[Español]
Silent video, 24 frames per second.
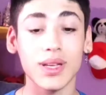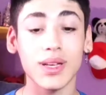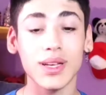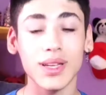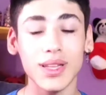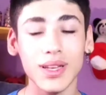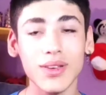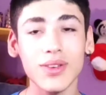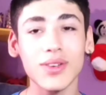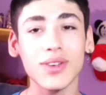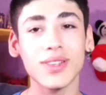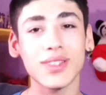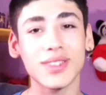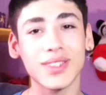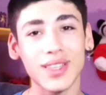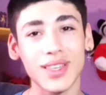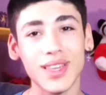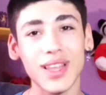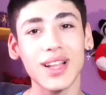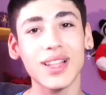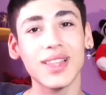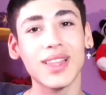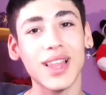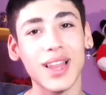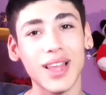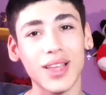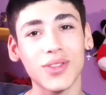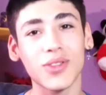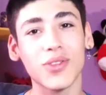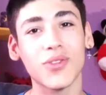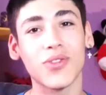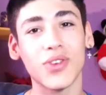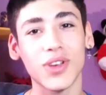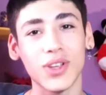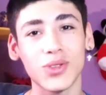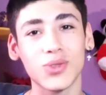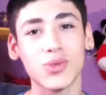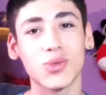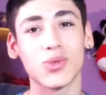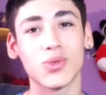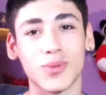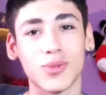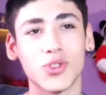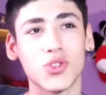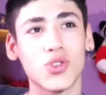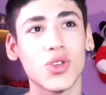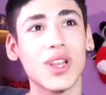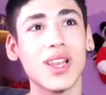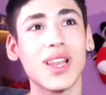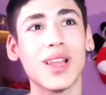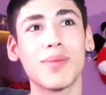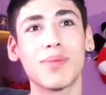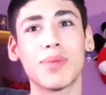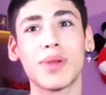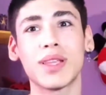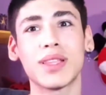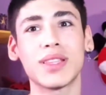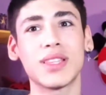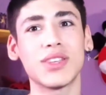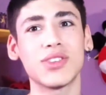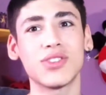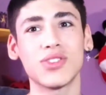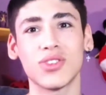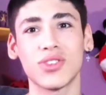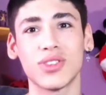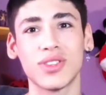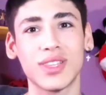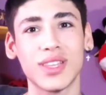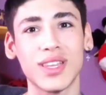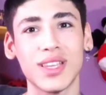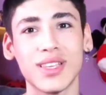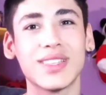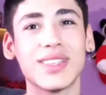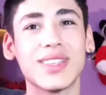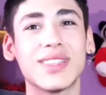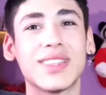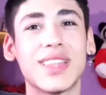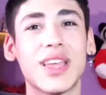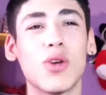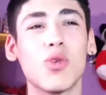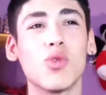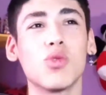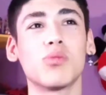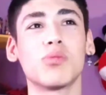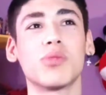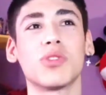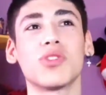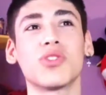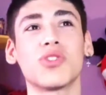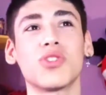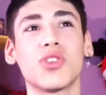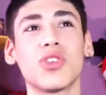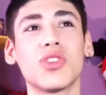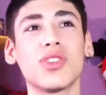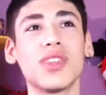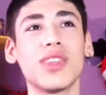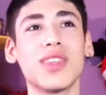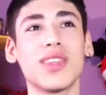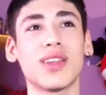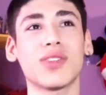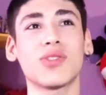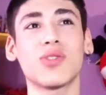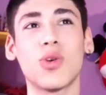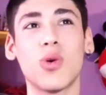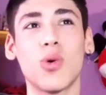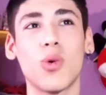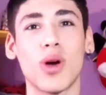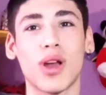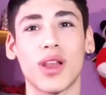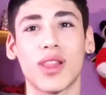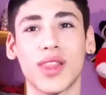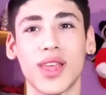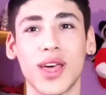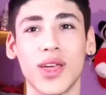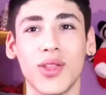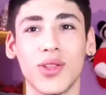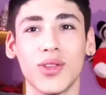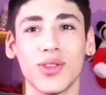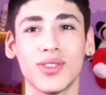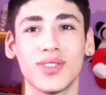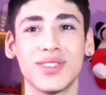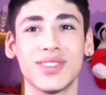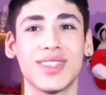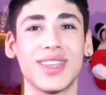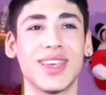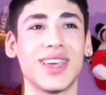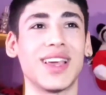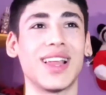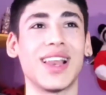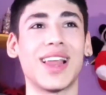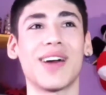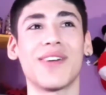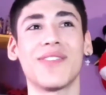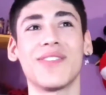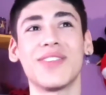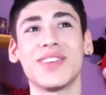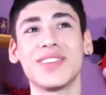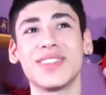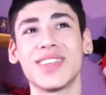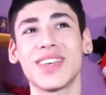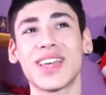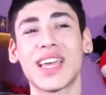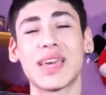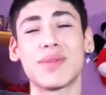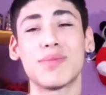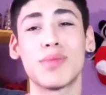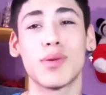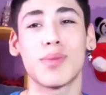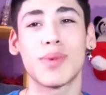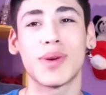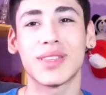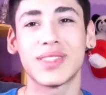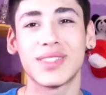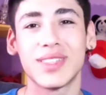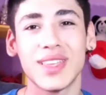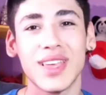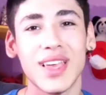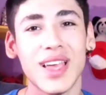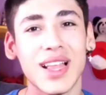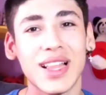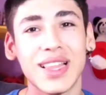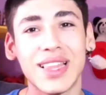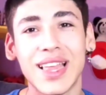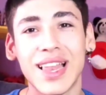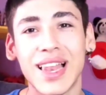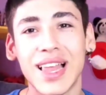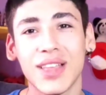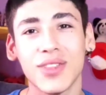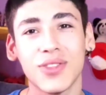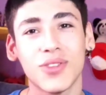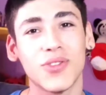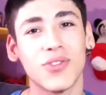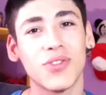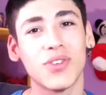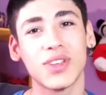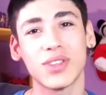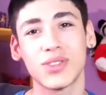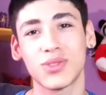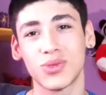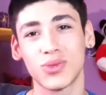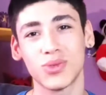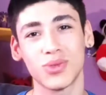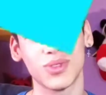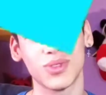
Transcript: Creo que sería el de Last of Us 1. Yo en la PlayStation 3 tengo un montón de datos guardados de las veces que me pasé el de Last of Us